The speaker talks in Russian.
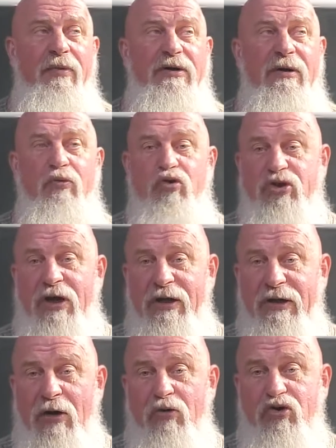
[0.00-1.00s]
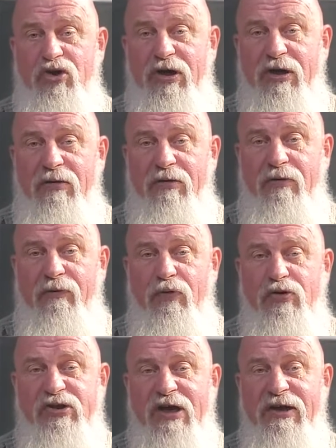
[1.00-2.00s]
потому что она уже
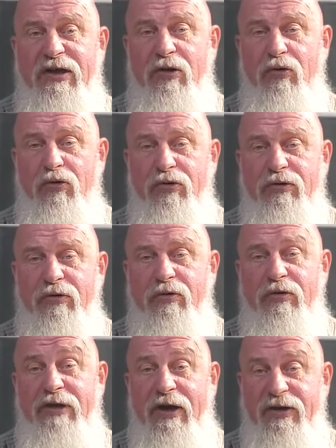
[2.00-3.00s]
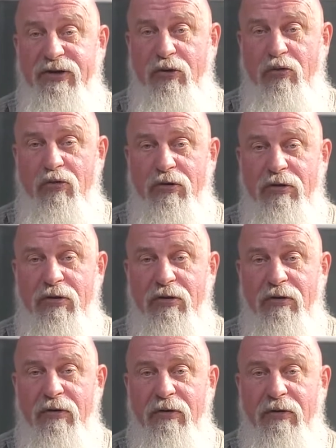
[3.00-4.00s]
функционирует третий год.
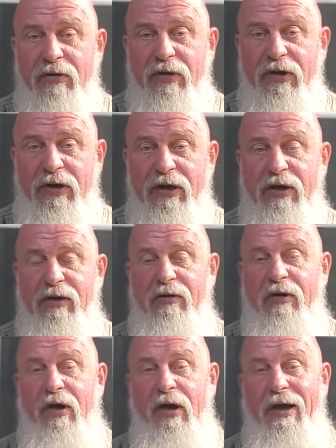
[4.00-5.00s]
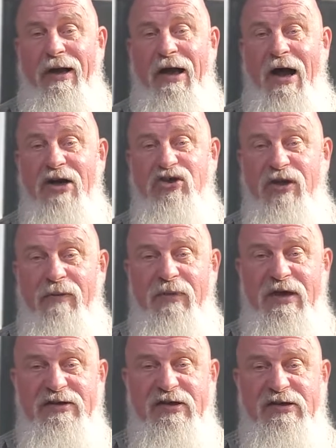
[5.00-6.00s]
И каждый
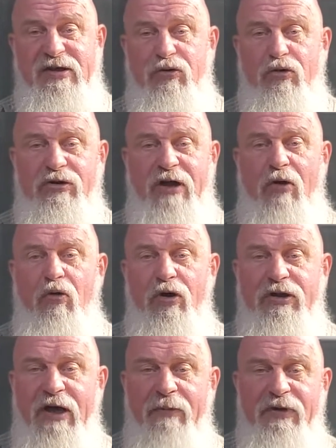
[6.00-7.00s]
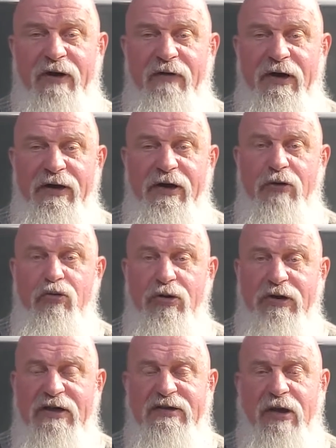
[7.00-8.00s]
месяц идет какое-то обновление.
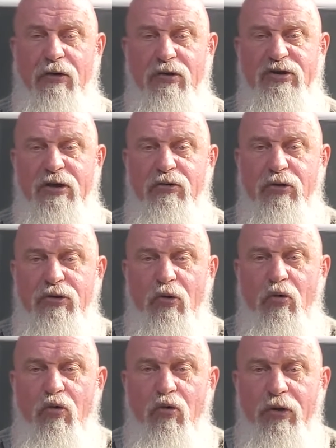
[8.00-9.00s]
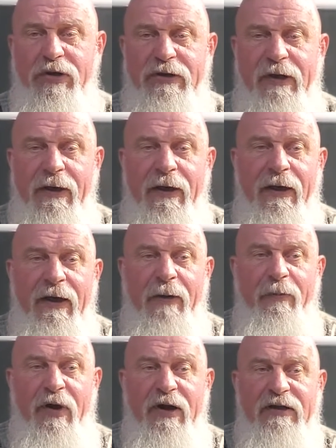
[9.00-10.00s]
Кто-то остается, кто-то уходит.
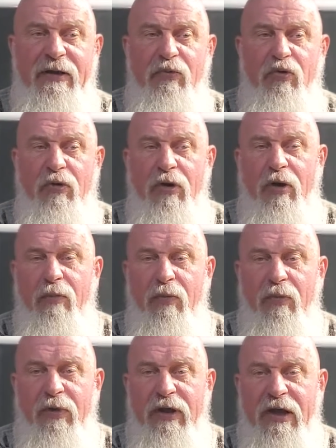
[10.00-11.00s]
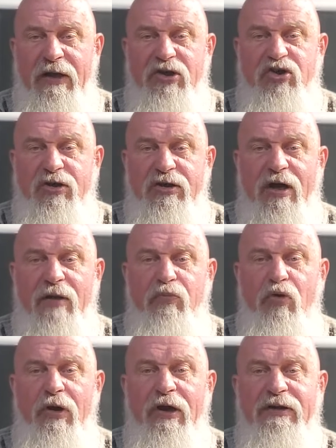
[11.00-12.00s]
Поэтому я насчитал
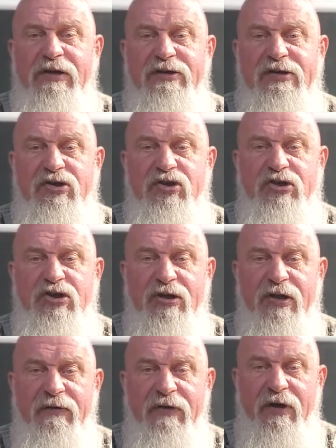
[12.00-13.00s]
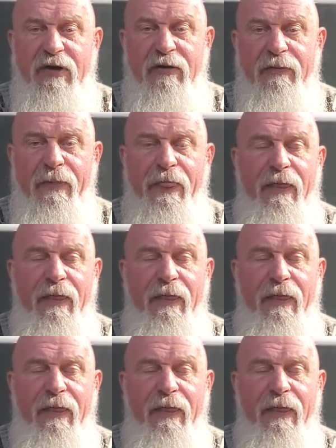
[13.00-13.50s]
более тысячи человек.